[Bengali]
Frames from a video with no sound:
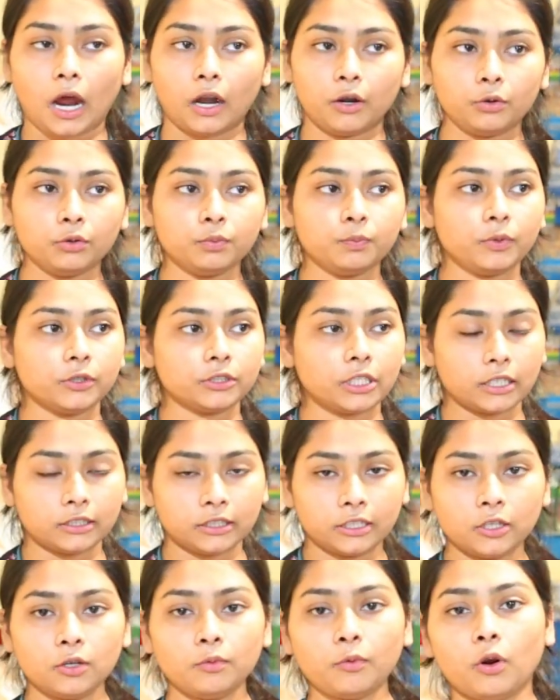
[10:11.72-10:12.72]
আরও তার
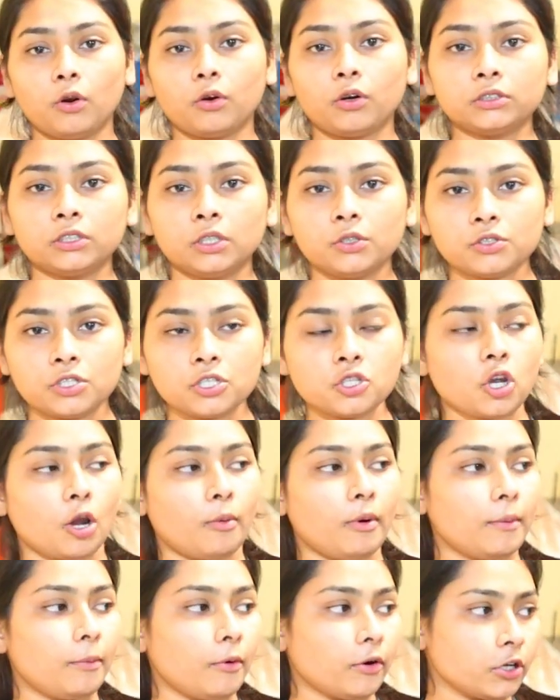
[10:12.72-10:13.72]
থেকেও বড় কথা হচ্ছে
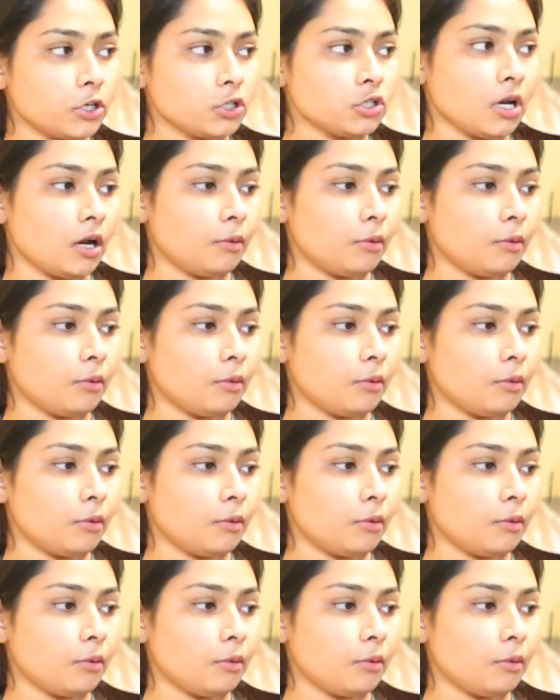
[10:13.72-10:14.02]
সবার পক্ষে